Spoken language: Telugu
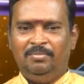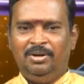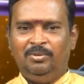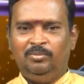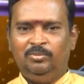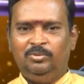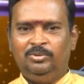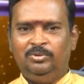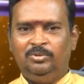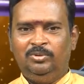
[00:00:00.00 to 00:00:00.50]

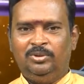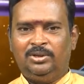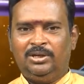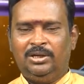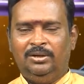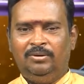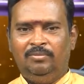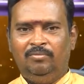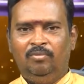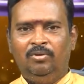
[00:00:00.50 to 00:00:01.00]
మనము
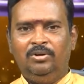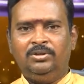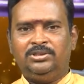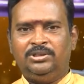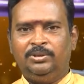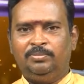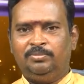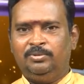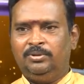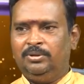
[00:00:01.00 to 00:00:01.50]
ఒక వర్డ్
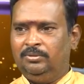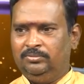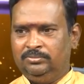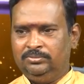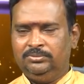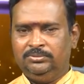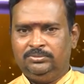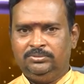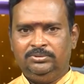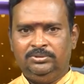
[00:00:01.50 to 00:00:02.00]
చెప్పుకున్నాం
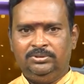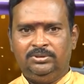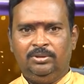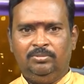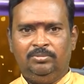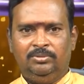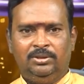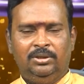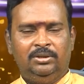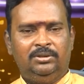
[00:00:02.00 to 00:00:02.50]
ఇంత
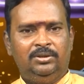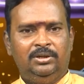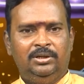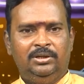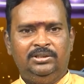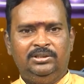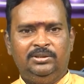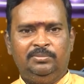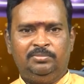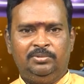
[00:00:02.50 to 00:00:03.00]

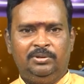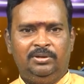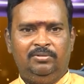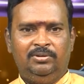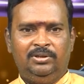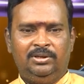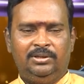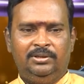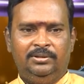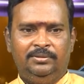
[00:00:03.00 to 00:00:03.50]
గతంలో ఏం
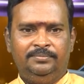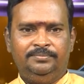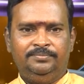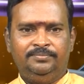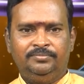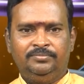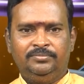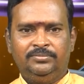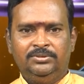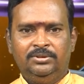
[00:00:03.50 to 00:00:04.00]
చెప్పుకున్నాం అంటే
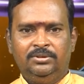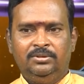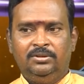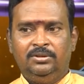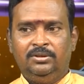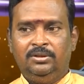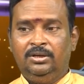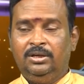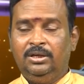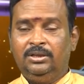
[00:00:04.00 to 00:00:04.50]

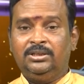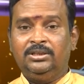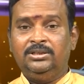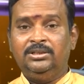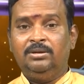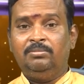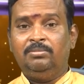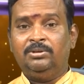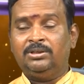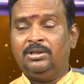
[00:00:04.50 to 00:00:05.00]
గత
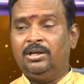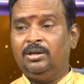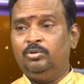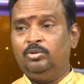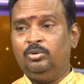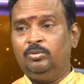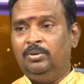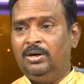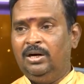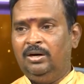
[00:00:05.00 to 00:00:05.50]
జన్మ
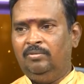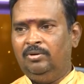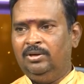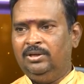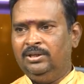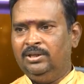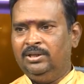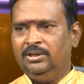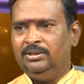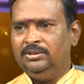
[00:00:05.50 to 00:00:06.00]
తాలూకు
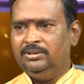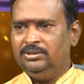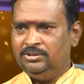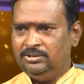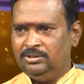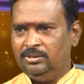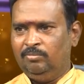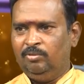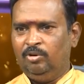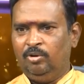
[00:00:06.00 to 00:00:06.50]
భావాల్ని ఈ
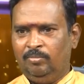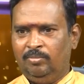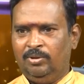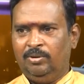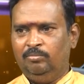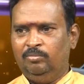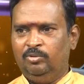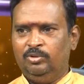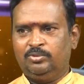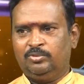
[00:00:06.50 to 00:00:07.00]
జన్మలో
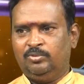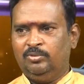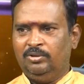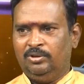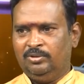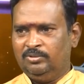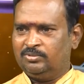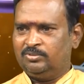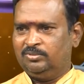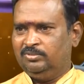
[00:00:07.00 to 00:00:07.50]
మనం
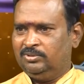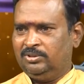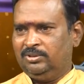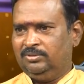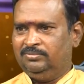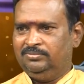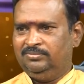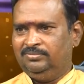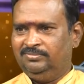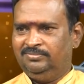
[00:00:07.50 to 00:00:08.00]
మోసుకొని
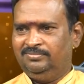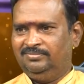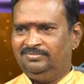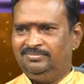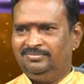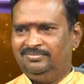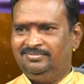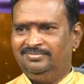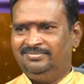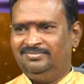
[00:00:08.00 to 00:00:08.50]
నడుస్తుంటాం
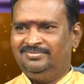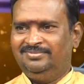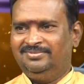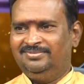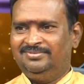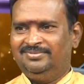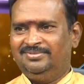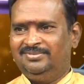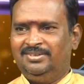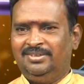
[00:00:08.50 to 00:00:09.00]

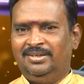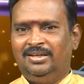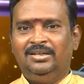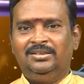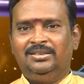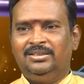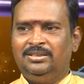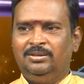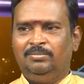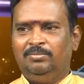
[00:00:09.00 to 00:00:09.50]

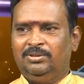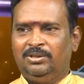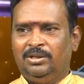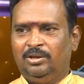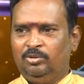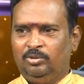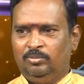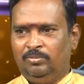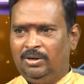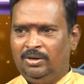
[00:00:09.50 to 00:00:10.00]
గత జన్మ
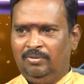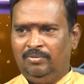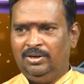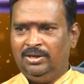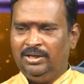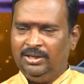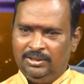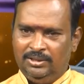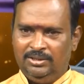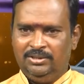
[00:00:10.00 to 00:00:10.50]
తాలూకు
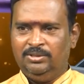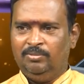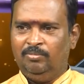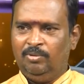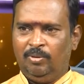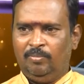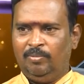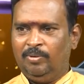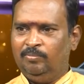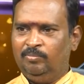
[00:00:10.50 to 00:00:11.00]
భావాల్ని ఈ
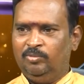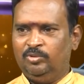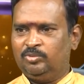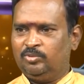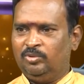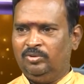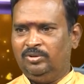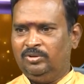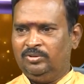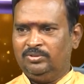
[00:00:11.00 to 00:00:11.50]
జన్మలో మనం
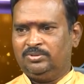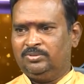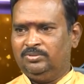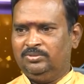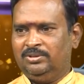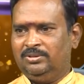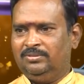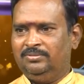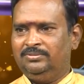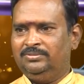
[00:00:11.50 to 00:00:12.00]
మోసుకొని
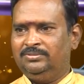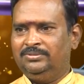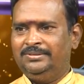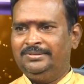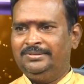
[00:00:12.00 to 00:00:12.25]
నడుస్తుంటాం